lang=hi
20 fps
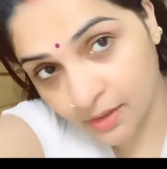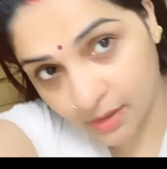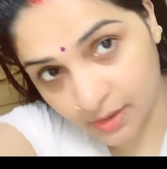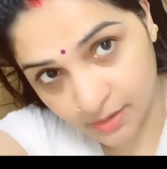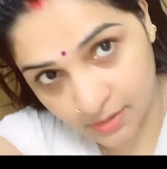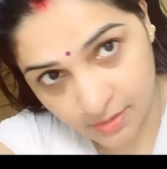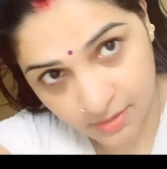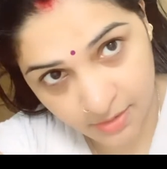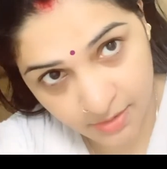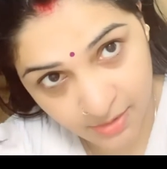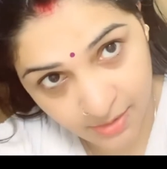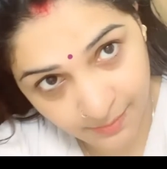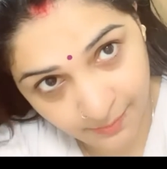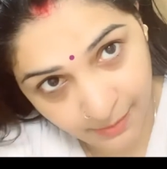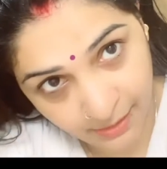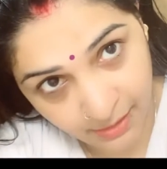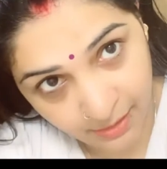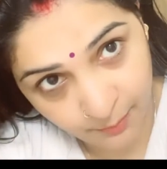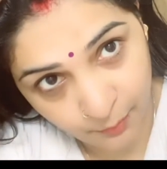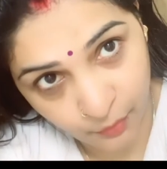अच्छे से
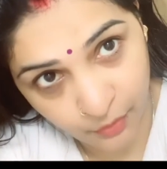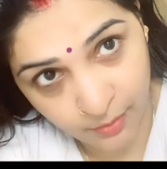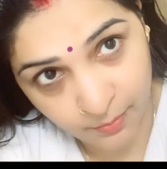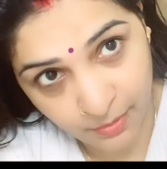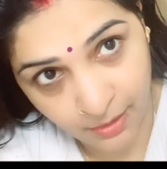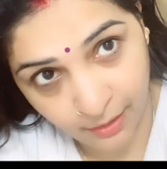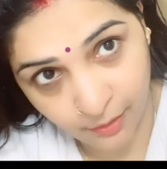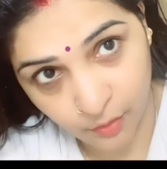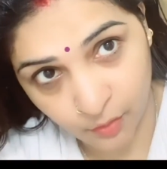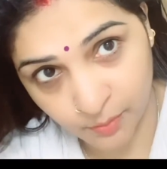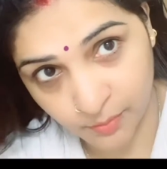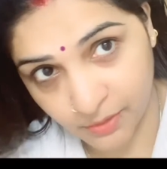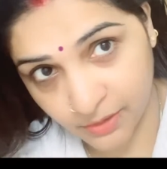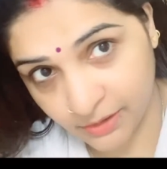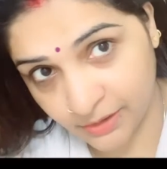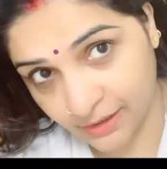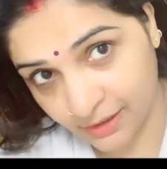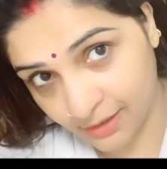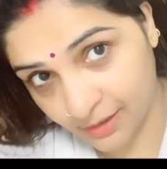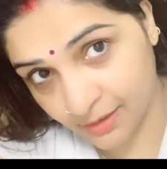मैंने पूरे बालों में
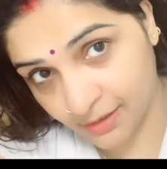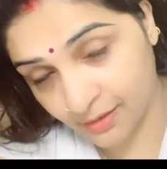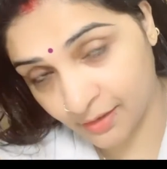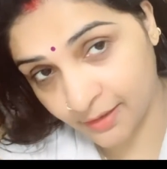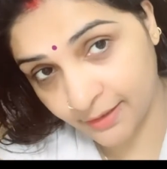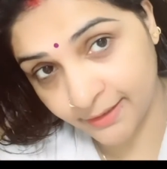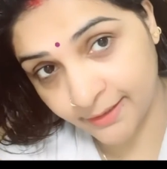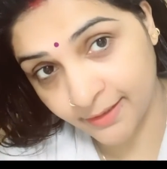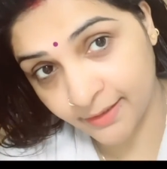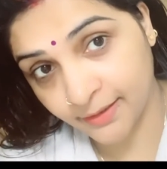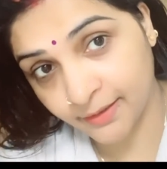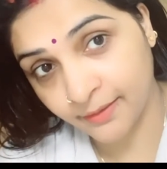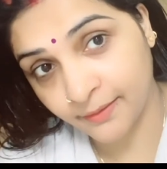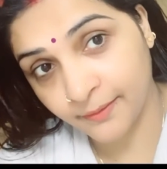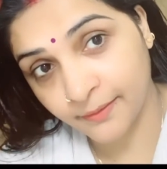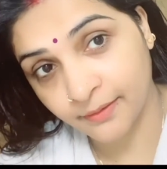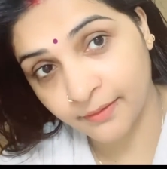तेल लगा लिया है